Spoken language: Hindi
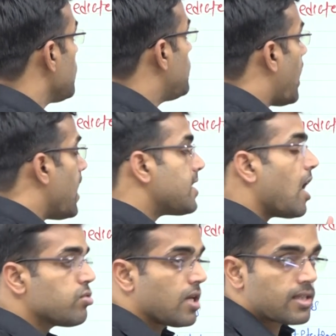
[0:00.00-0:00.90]
कि ऐसा
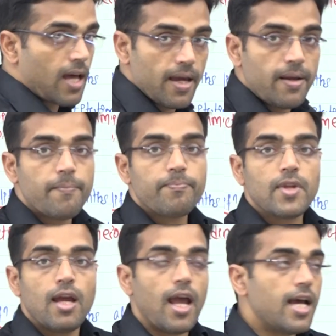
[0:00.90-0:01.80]
हो सकता है
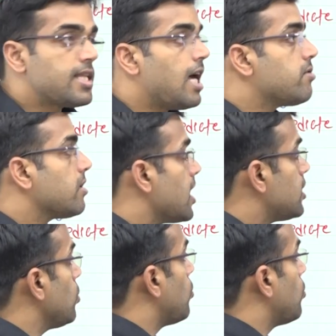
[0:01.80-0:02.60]
ऐसा हो सकता है कि जो